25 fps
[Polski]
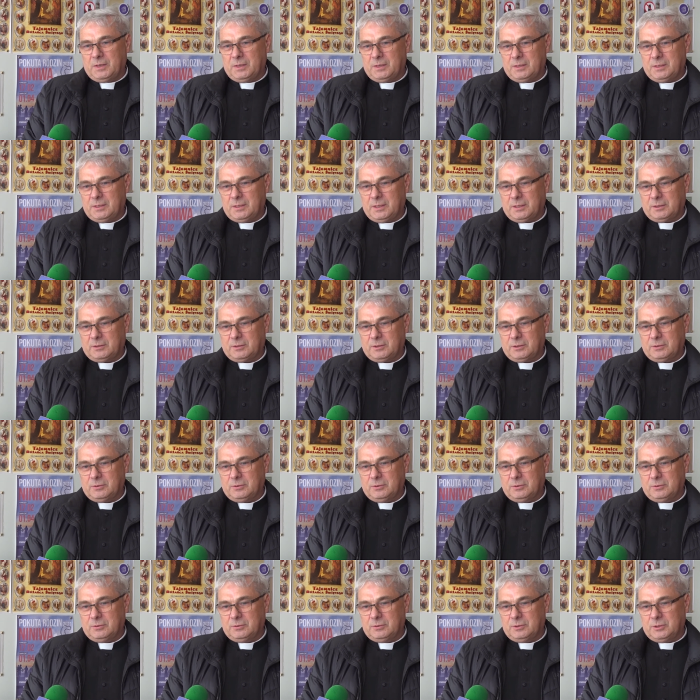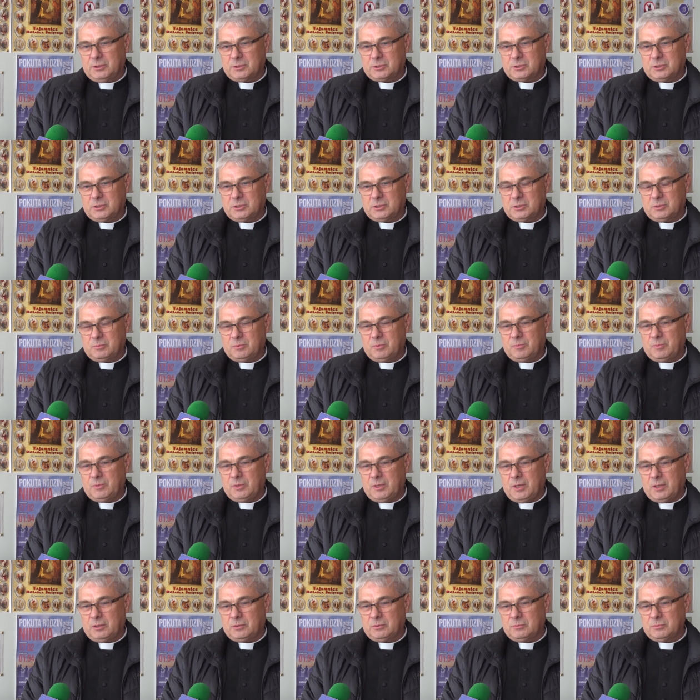i dlatego jeżeli zrobimy
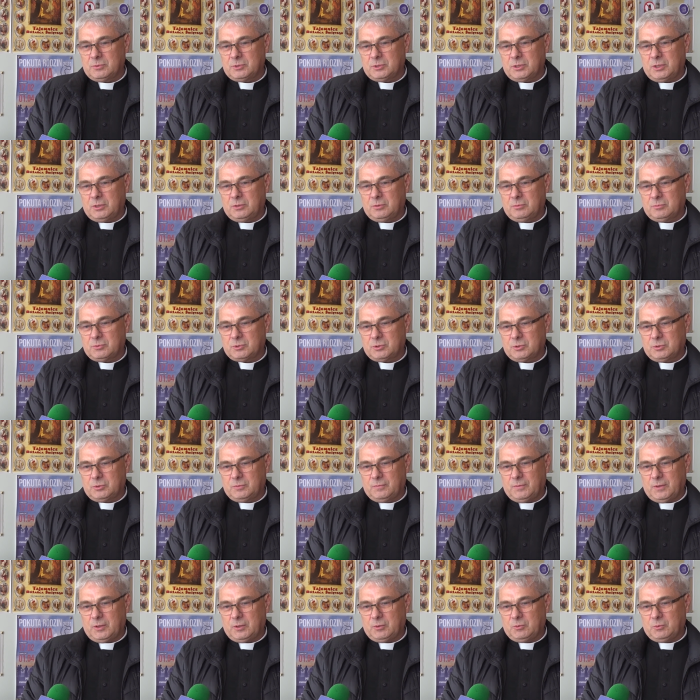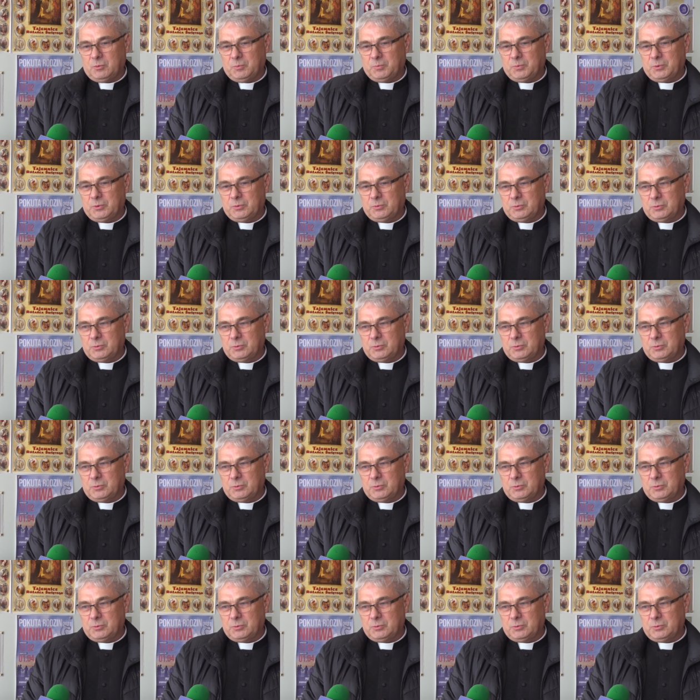jakąś jedną czy dwie grupy